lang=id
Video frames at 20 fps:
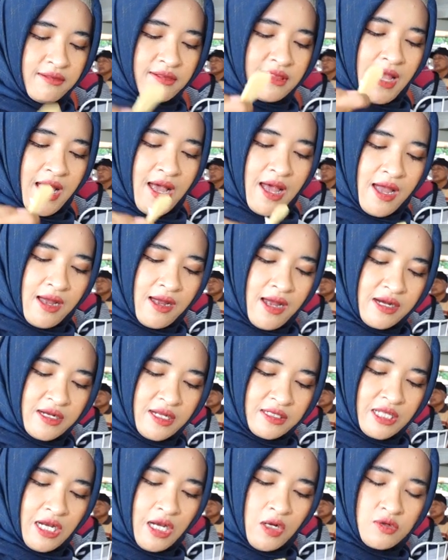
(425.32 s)
kentang,
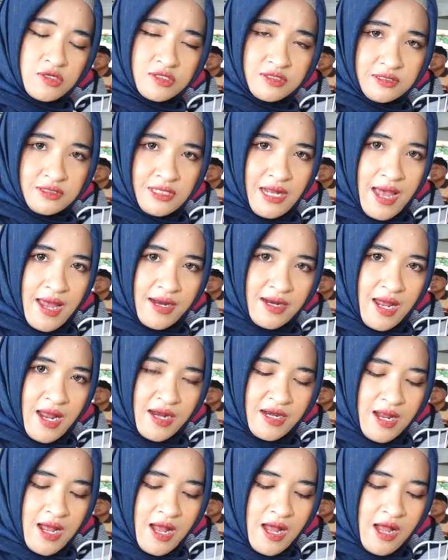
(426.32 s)
ada telur dan
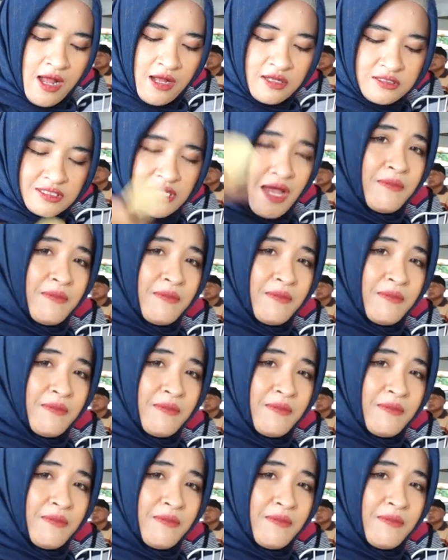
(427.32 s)
ada